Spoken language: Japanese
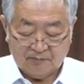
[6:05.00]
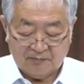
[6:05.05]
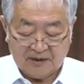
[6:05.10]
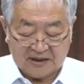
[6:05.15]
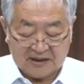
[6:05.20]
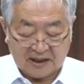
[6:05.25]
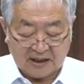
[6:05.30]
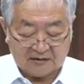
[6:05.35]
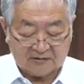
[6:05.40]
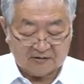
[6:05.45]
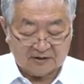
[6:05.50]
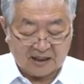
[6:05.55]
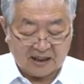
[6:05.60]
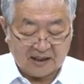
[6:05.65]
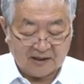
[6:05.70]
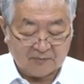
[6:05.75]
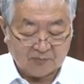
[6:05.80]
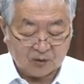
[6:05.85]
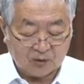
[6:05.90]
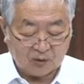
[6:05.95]
見たく
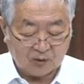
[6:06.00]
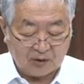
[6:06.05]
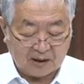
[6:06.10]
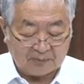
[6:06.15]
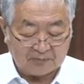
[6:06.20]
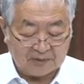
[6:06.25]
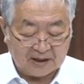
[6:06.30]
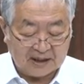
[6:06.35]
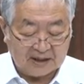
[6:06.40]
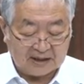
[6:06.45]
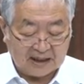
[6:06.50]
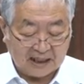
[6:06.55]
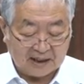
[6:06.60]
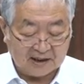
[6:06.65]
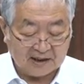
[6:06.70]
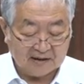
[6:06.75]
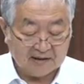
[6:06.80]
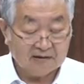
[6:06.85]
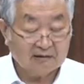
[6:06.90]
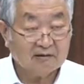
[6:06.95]
ないものは見えな
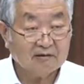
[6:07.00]
い、